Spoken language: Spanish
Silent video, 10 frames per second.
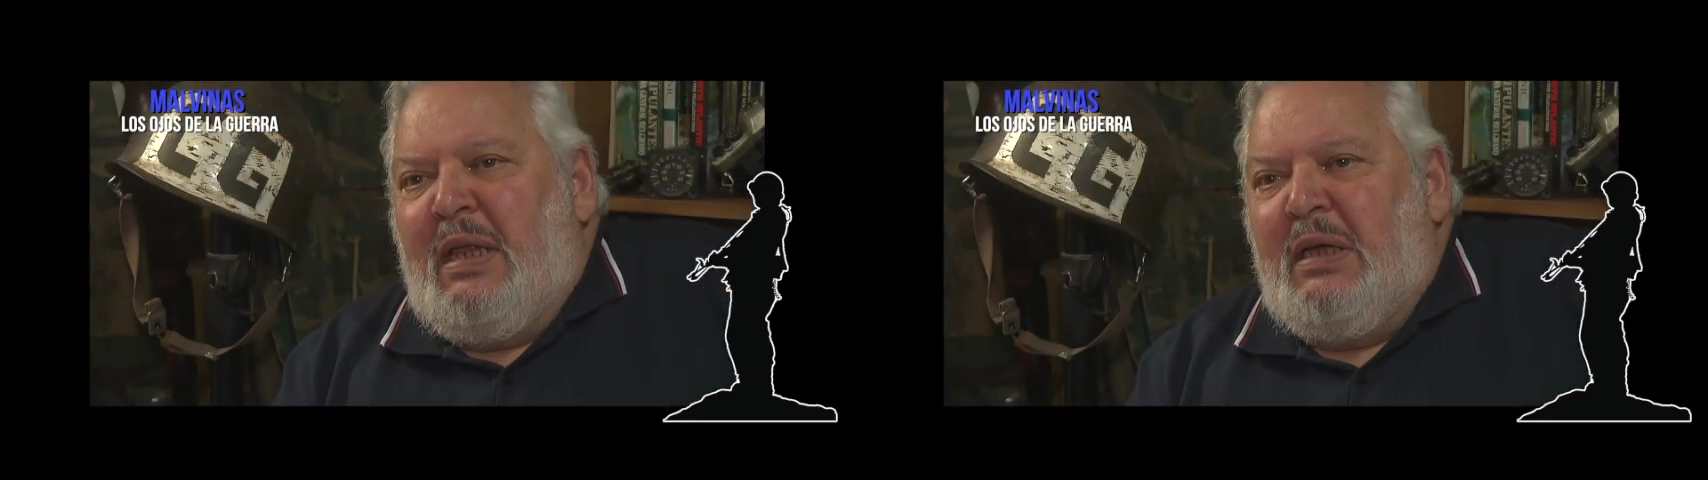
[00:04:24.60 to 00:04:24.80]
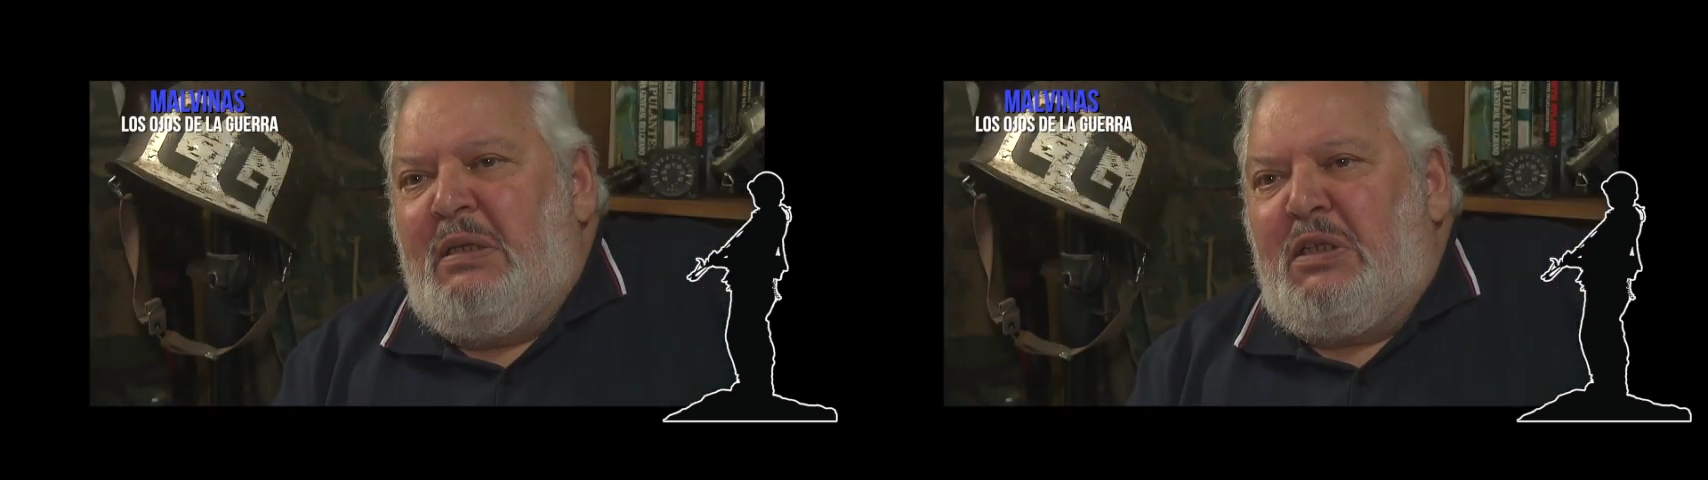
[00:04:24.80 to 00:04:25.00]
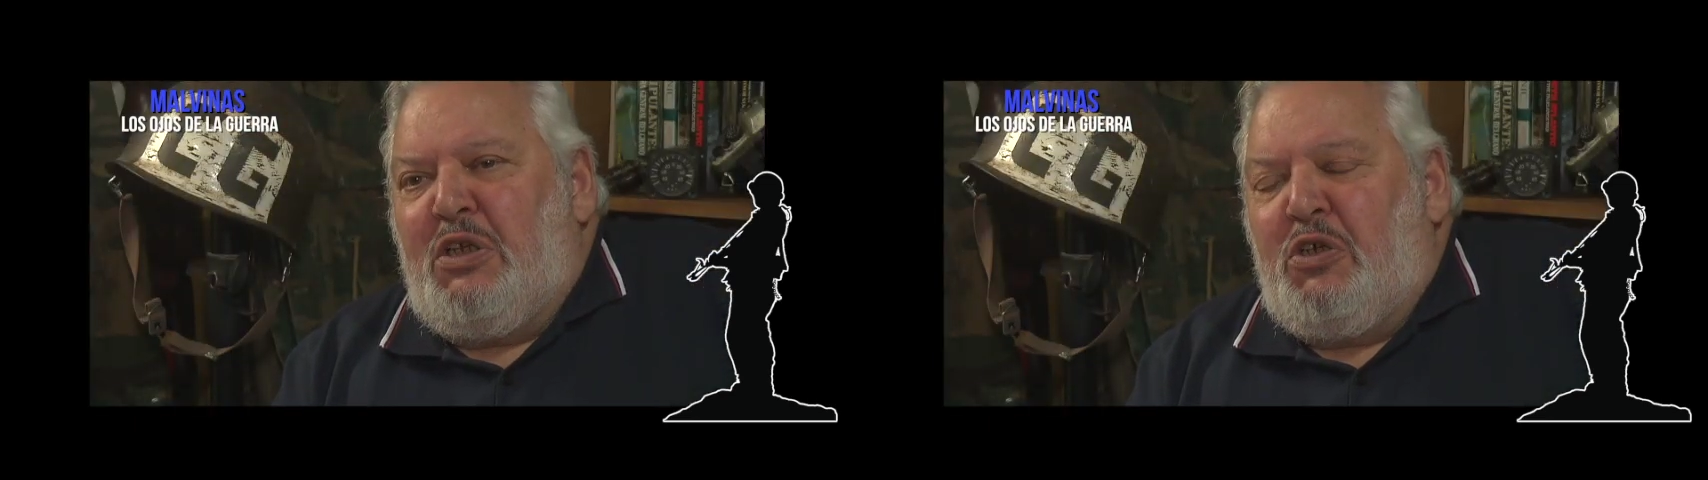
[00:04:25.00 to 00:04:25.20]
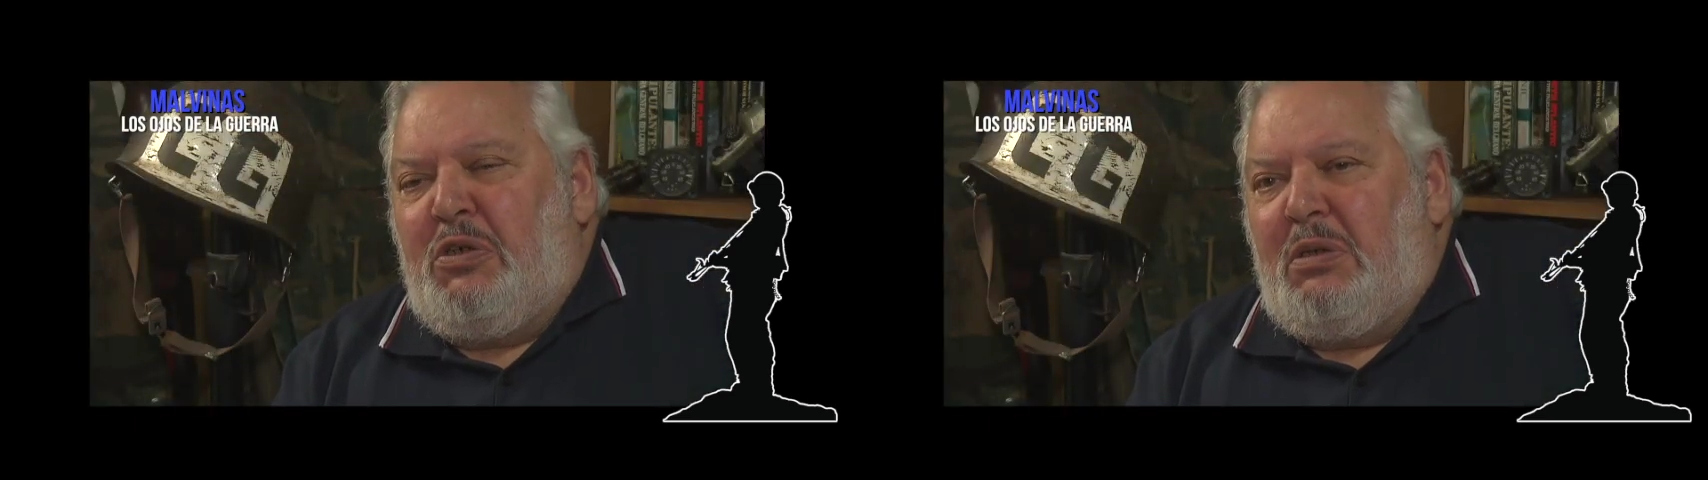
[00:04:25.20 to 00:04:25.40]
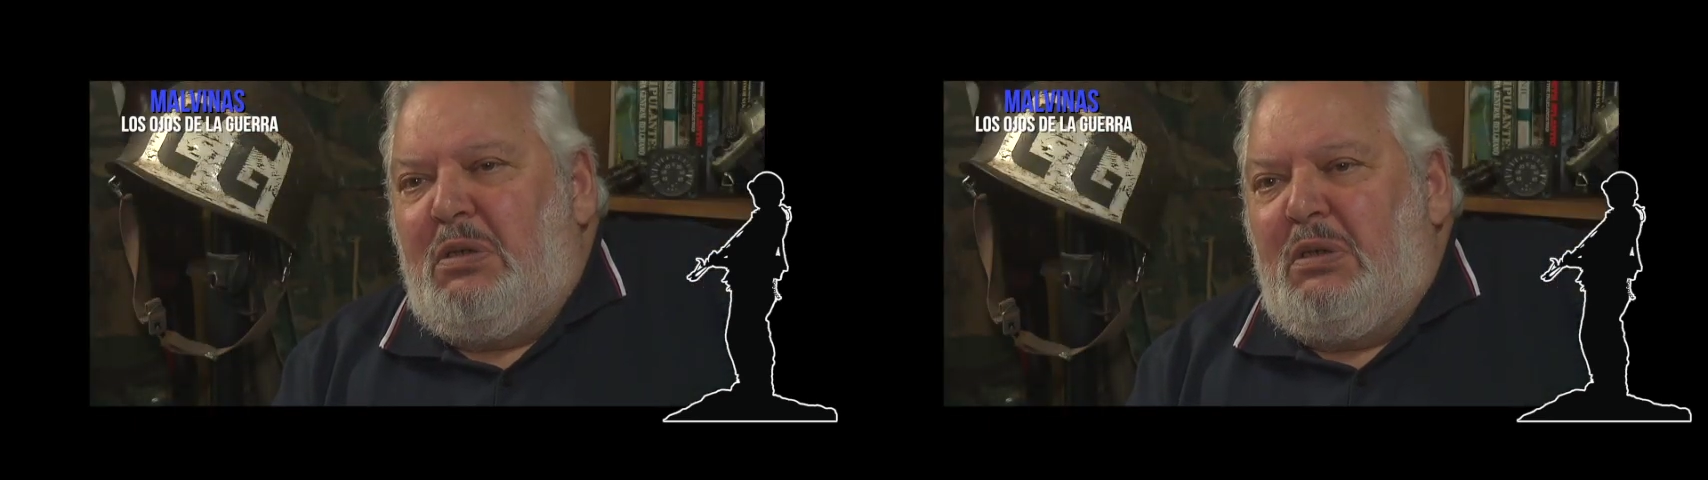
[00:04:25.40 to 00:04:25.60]
de
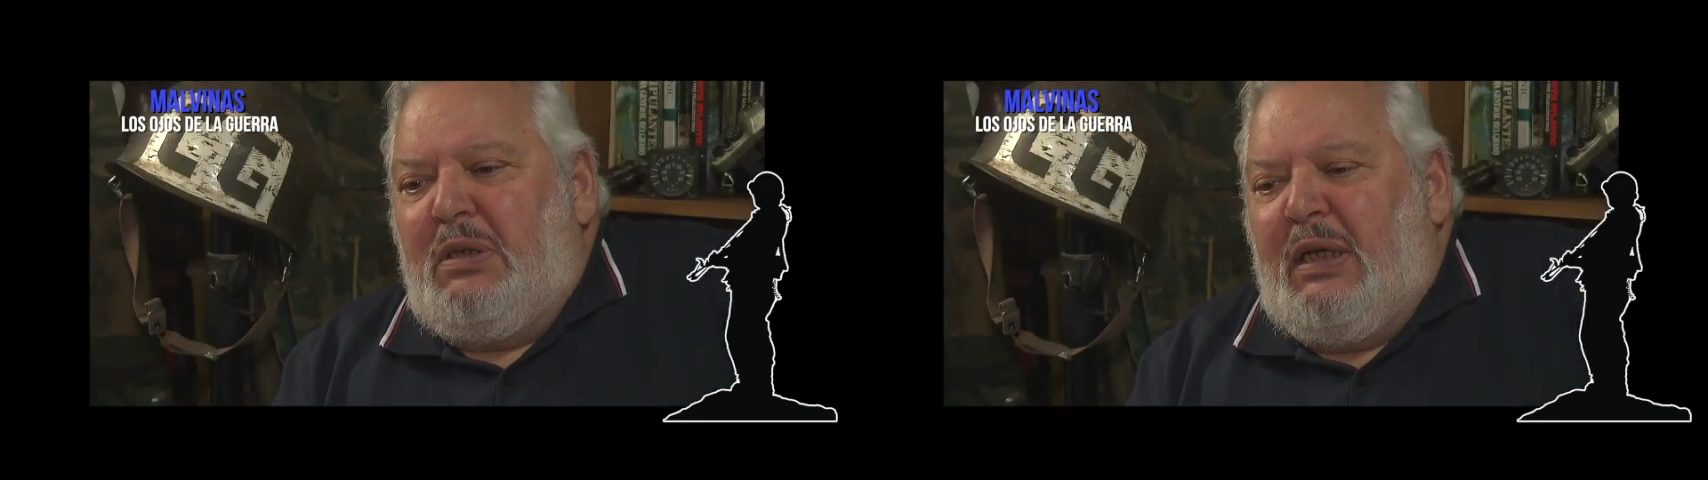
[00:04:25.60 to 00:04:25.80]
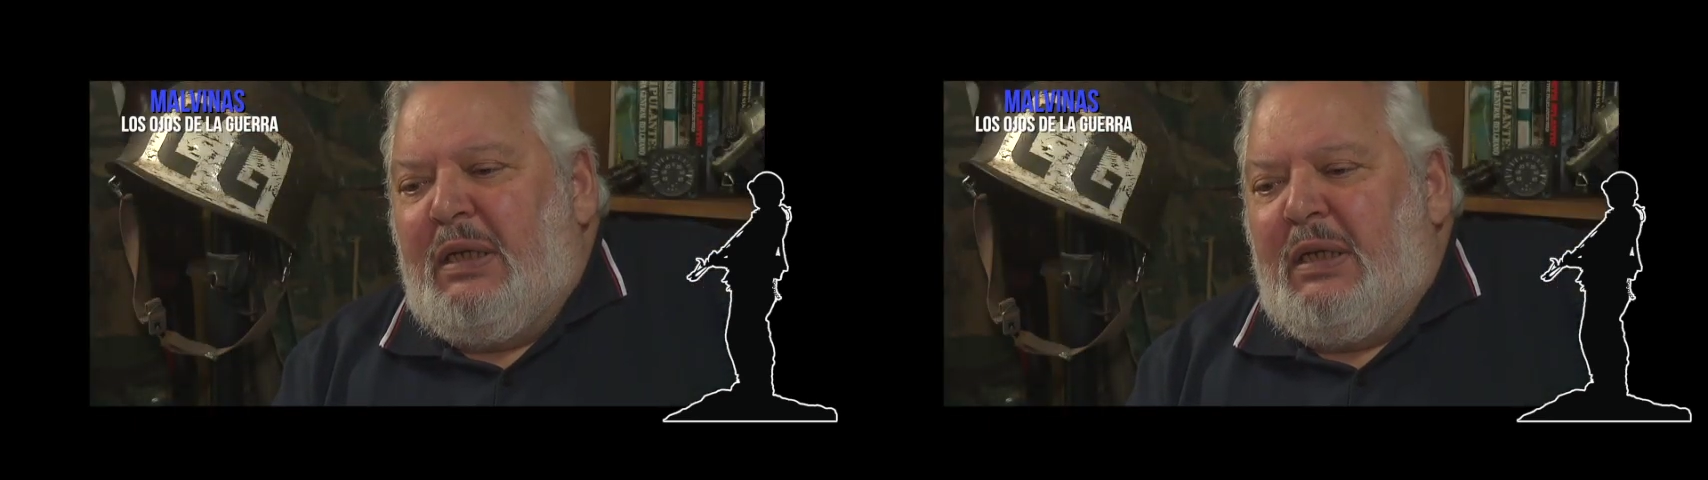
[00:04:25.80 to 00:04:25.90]
adentro